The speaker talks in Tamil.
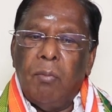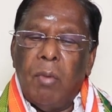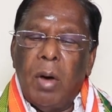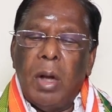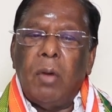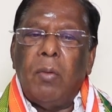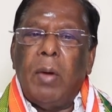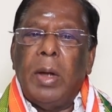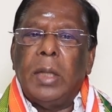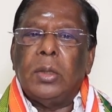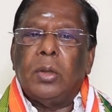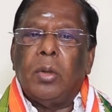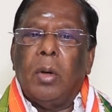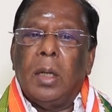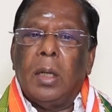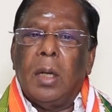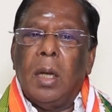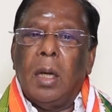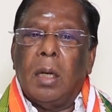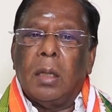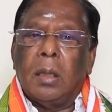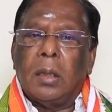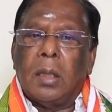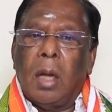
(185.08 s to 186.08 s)

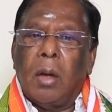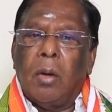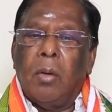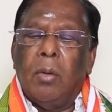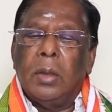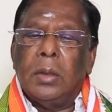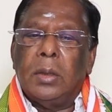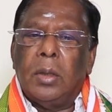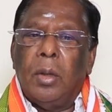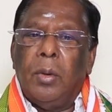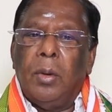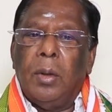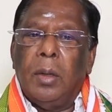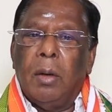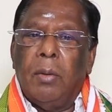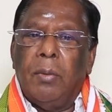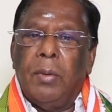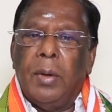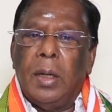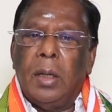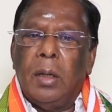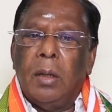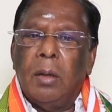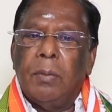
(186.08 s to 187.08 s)
வருவாய்த்துறைக்கு தகவல் தெரிவிக்க
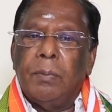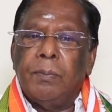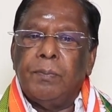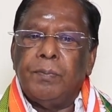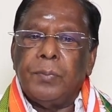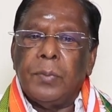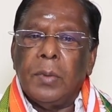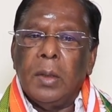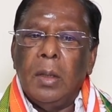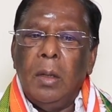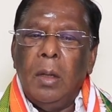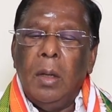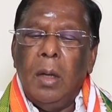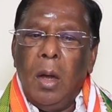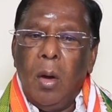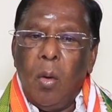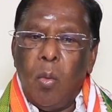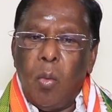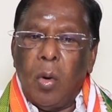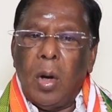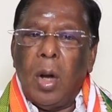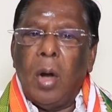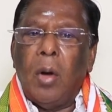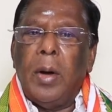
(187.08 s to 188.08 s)
வேண்டும்
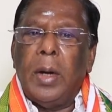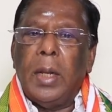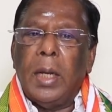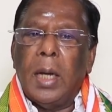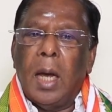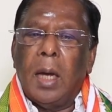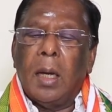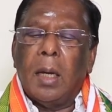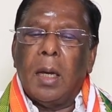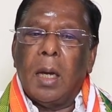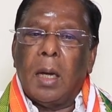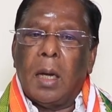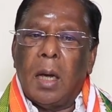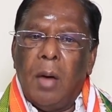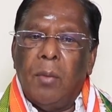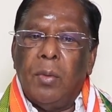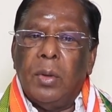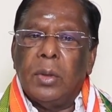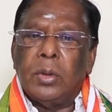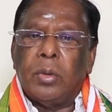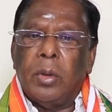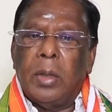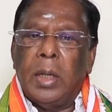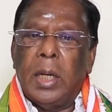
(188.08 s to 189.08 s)
உடனடியாக
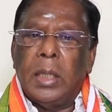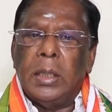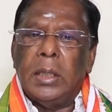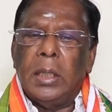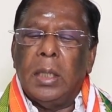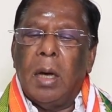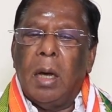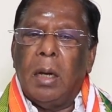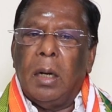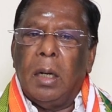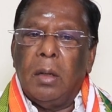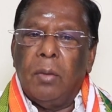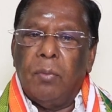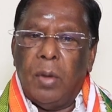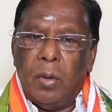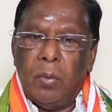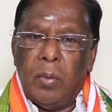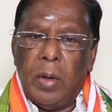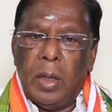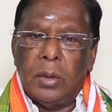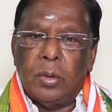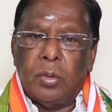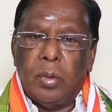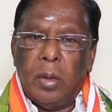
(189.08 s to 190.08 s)
காவல்துறை அதிகாரிகளும்
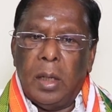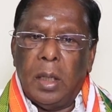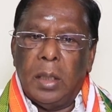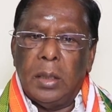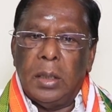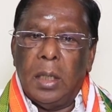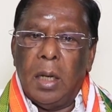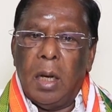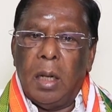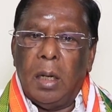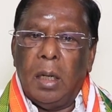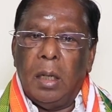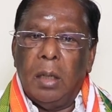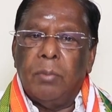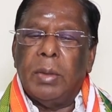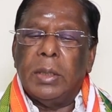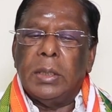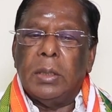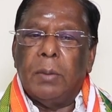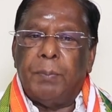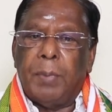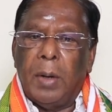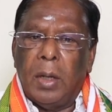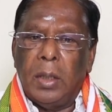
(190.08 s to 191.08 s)
வருவாய்த்துறை அதிகாரிகளும்
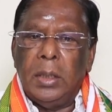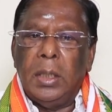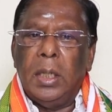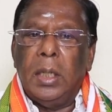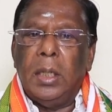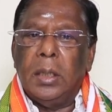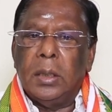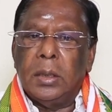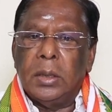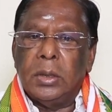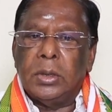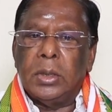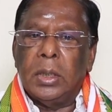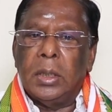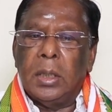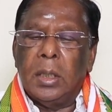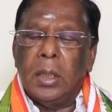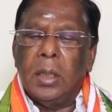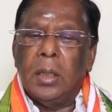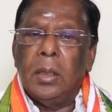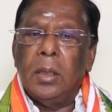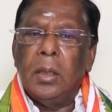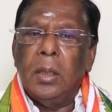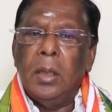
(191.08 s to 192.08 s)
அந்த பகுதிகளுக்கு
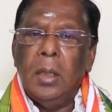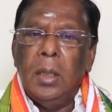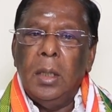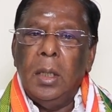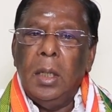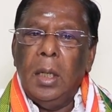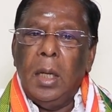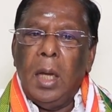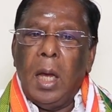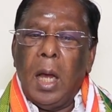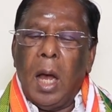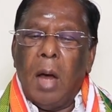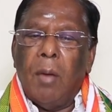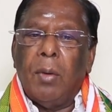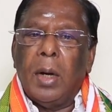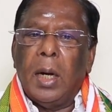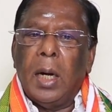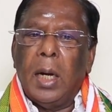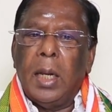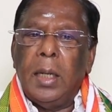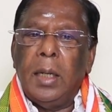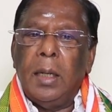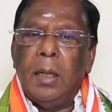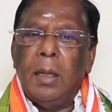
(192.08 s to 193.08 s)
சென்று
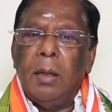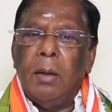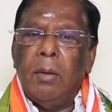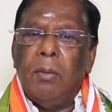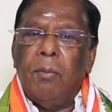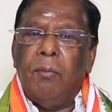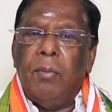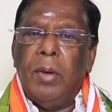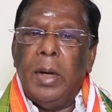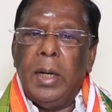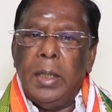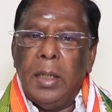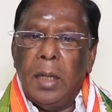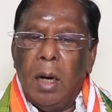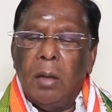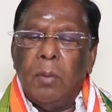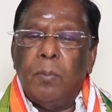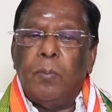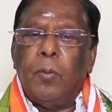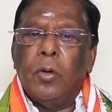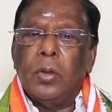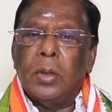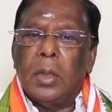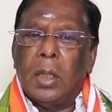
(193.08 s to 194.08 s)
அவர்களை வெளியே
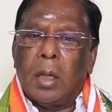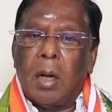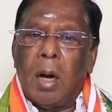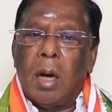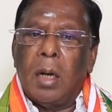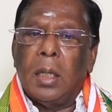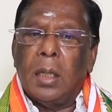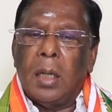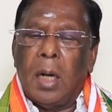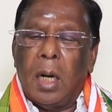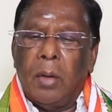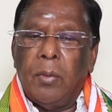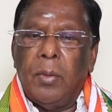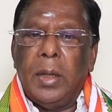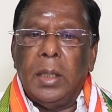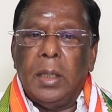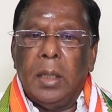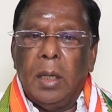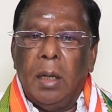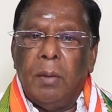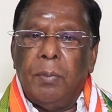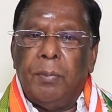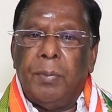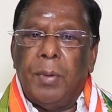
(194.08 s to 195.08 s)
அனுப்புவதற்கான
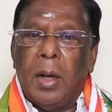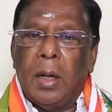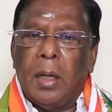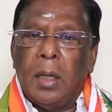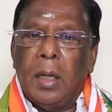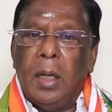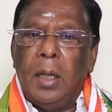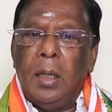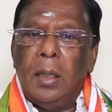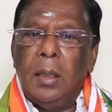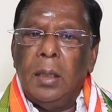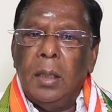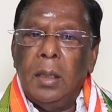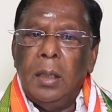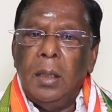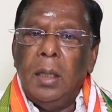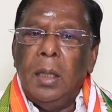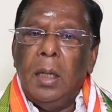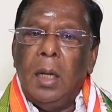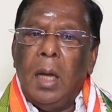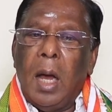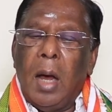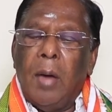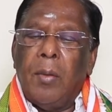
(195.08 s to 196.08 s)
நடவடிக்கை எடுப்பார்கள்
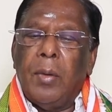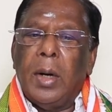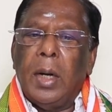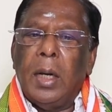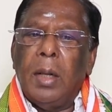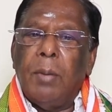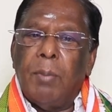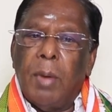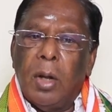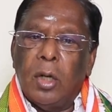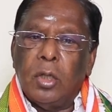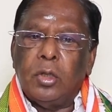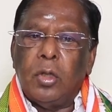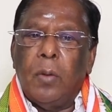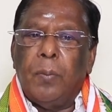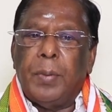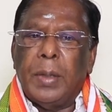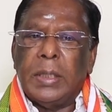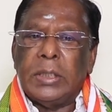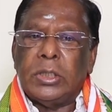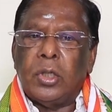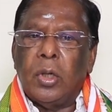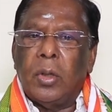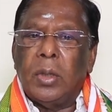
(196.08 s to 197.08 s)
அவர்களை மருத்துவ
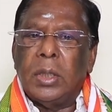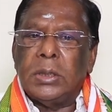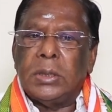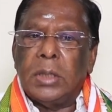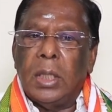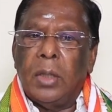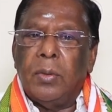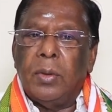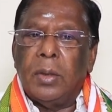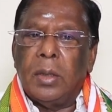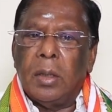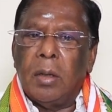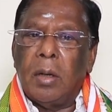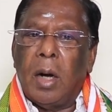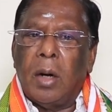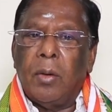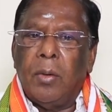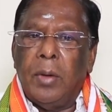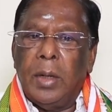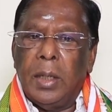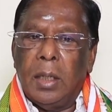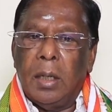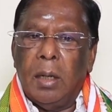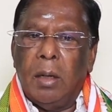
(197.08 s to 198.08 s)
பரிசோதனை செய்வதற்கு
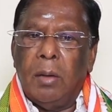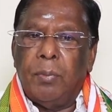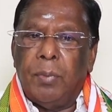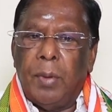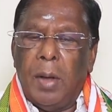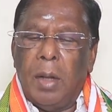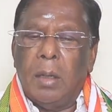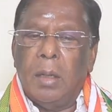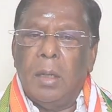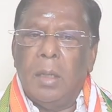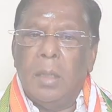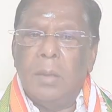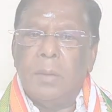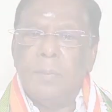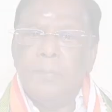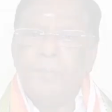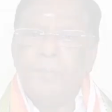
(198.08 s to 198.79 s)
நடவடிக்கை எடுப்பார்கள்